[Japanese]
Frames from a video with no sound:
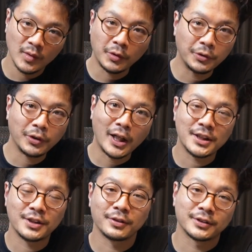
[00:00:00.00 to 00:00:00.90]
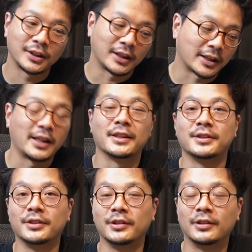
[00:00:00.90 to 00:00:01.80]
このラッチのついた
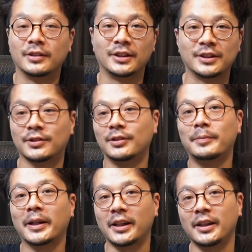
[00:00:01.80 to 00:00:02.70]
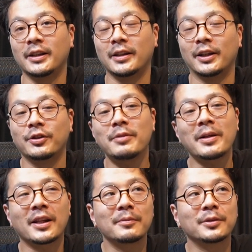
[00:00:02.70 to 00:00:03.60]
ケースにするべきあの
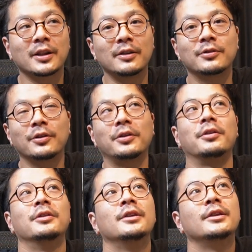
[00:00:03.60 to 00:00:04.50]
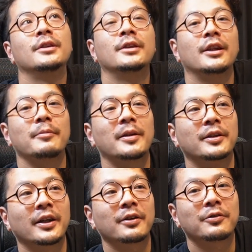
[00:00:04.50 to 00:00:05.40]
今多分買うと今の
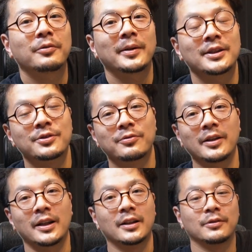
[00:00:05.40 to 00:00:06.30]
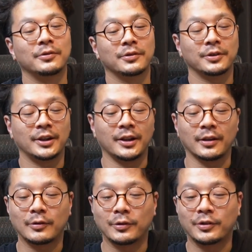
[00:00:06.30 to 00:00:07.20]
現行バージョンは本当に
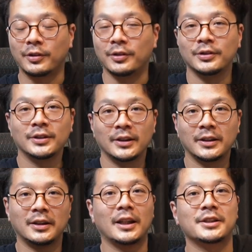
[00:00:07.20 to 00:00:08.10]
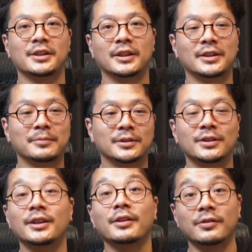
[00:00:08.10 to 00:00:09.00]
このラッチが多分
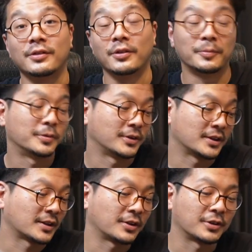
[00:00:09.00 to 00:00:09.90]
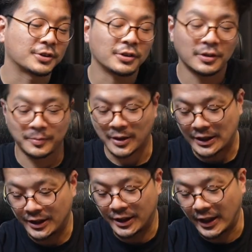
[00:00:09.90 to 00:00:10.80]
ついてくると思うんですけどちょっと
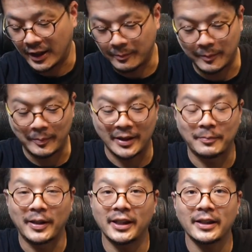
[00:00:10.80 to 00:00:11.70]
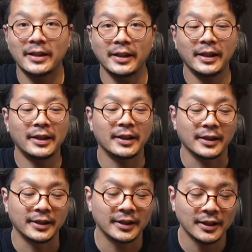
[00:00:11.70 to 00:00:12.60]
昔にねまだペリカンエアー
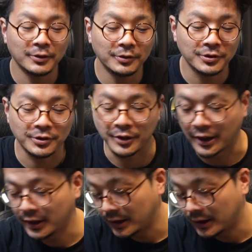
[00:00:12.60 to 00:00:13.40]
が出た当初に